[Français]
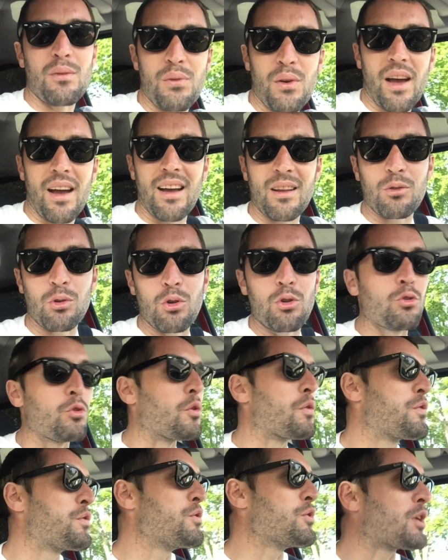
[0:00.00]
de faire un truc de
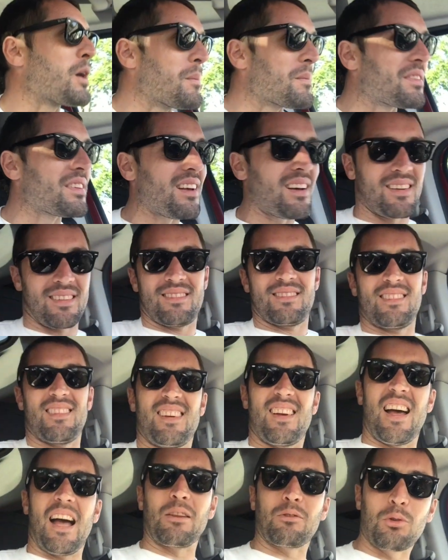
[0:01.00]
fou comme ça,
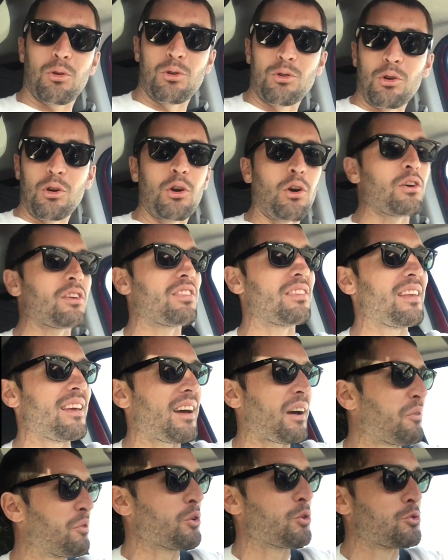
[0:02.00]
un truc de
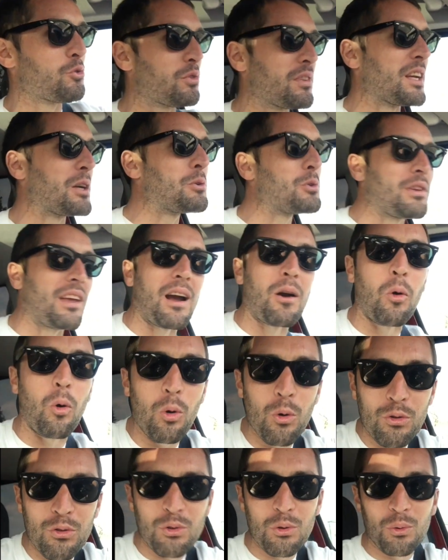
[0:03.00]
gangster, faut que tu t'écoutes un
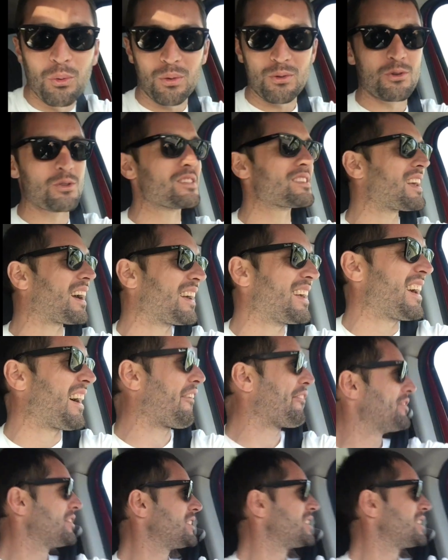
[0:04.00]
gros son juste derrière.